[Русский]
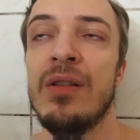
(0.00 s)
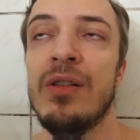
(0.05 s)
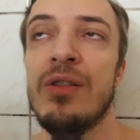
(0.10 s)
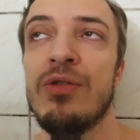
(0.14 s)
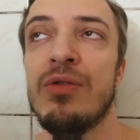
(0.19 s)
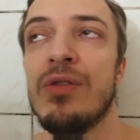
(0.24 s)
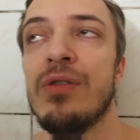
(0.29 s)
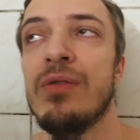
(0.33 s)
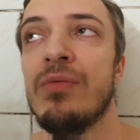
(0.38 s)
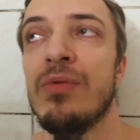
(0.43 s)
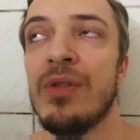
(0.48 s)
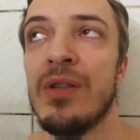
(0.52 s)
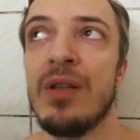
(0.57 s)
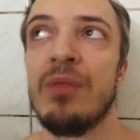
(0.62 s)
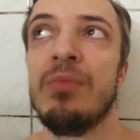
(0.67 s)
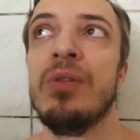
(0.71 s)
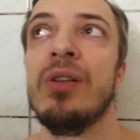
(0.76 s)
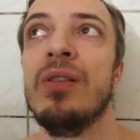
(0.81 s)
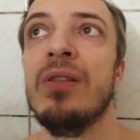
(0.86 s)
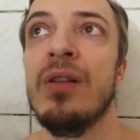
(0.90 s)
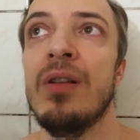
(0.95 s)
Еще сегодня
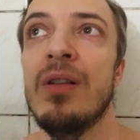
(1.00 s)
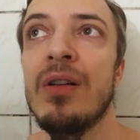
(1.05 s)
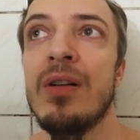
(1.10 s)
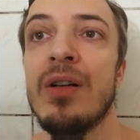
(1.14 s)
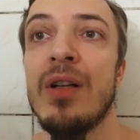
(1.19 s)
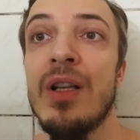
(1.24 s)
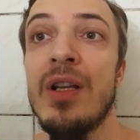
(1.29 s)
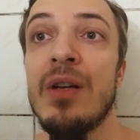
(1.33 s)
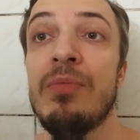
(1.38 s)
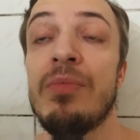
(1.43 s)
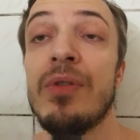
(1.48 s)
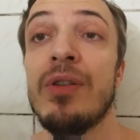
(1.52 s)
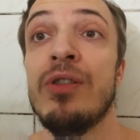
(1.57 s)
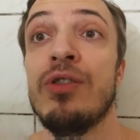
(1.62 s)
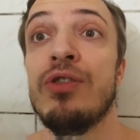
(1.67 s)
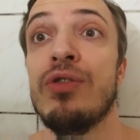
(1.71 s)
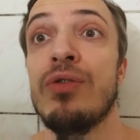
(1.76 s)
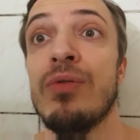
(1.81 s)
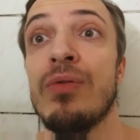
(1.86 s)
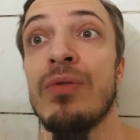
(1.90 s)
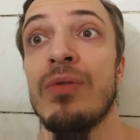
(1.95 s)
опять дали хлеб,
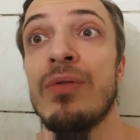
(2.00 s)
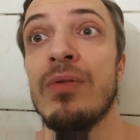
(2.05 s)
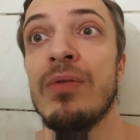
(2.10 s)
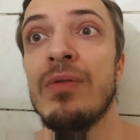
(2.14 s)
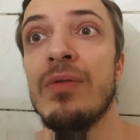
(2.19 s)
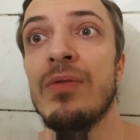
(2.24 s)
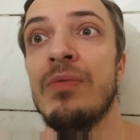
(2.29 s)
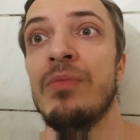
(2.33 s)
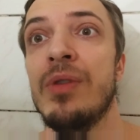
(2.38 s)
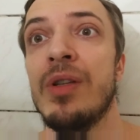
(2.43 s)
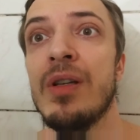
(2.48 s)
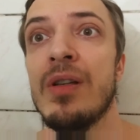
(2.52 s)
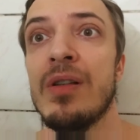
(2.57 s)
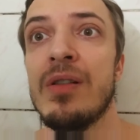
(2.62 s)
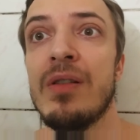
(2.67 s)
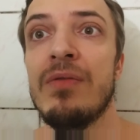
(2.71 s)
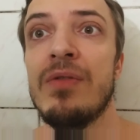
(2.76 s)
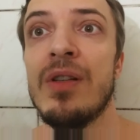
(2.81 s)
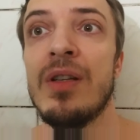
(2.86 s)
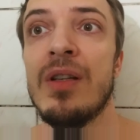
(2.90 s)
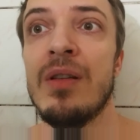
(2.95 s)
еще у меня
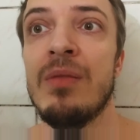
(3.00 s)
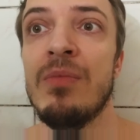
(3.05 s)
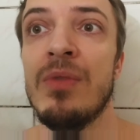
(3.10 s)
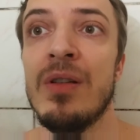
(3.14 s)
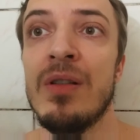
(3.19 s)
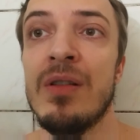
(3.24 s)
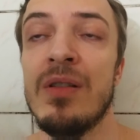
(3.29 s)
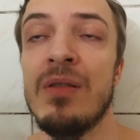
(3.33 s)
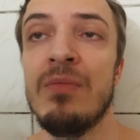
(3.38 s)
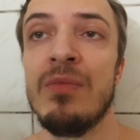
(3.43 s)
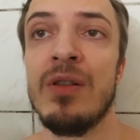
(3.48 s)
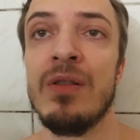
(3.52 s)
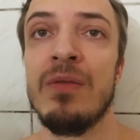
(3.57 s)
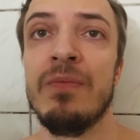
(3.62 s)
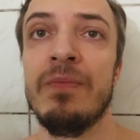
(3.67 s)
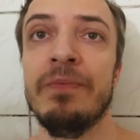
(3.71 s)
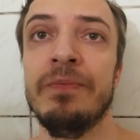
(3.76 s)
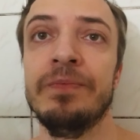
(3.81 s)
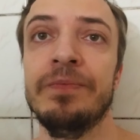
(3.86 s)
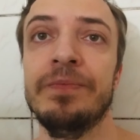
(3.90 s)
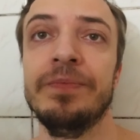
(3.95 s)
со всякими этими,
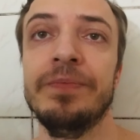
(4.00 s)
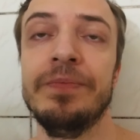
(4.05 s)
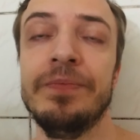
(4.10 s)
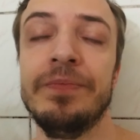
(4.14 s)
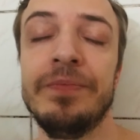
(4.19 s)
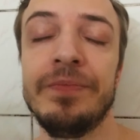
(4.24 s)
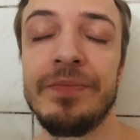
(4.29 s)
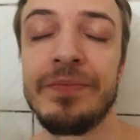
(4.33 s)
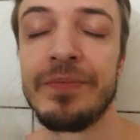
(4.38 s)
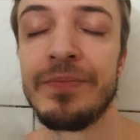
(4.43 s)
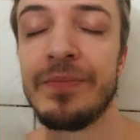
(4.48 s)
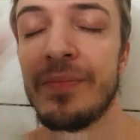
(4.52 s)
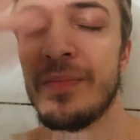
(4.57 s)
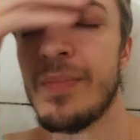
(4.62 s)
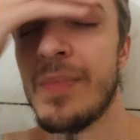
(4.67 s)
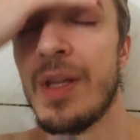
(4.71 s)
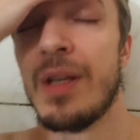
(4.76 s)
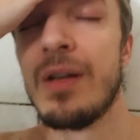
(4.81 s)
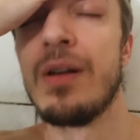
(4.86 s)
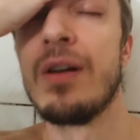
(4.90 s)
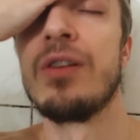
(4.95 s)

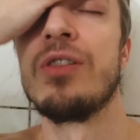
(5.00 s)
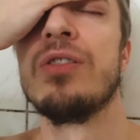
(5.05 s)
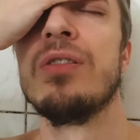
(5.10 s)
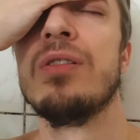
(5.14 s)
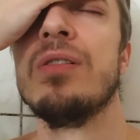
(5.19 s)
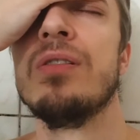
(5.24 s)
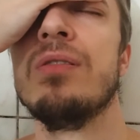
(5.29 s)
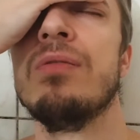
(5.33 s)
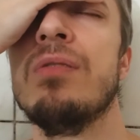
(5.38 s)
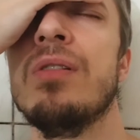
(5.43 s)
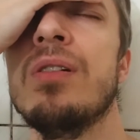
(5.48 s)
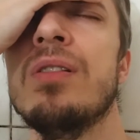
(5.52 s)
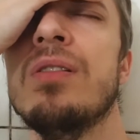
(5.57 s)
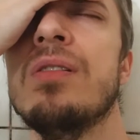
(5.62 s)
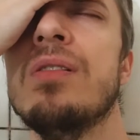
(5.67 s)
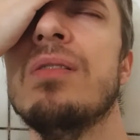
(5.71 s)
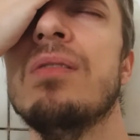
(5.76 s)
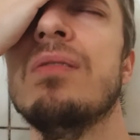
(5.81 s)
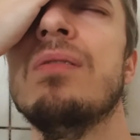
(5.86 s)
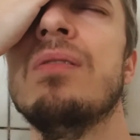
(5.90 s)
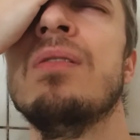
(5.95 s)
как же это
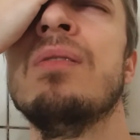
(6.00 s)
называется,